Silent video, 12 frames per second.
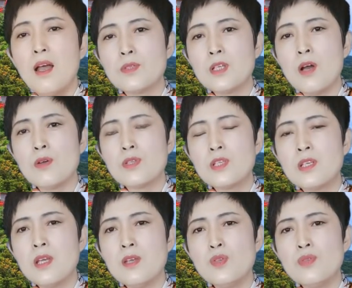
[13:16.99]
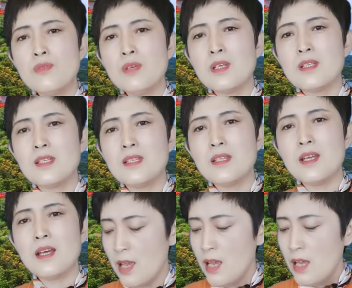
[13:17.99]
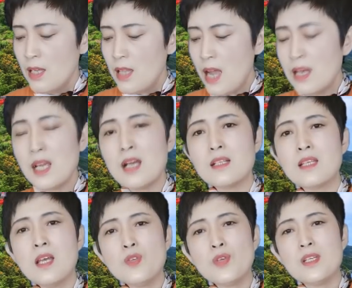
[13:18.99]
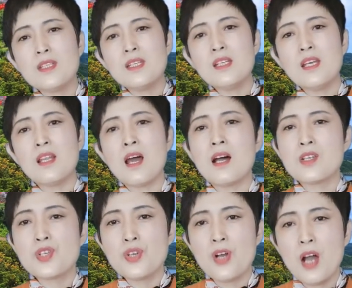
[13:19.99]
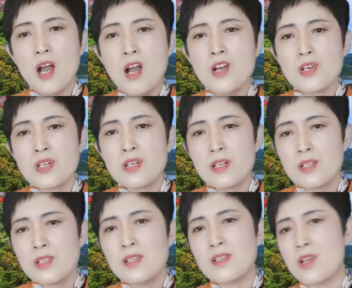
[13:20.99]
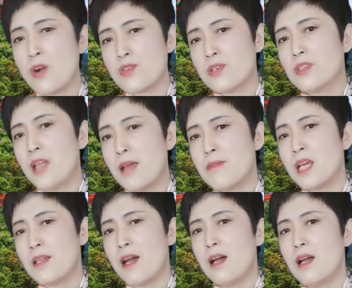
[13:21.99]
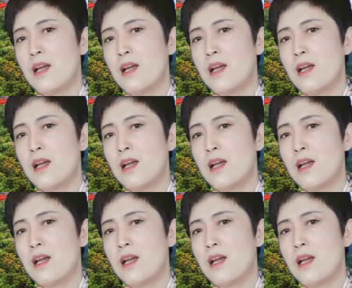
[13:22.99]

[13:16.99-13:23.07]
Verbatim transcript: 叫千岁基地，他那个千岁基地呢是二十四小时待命的，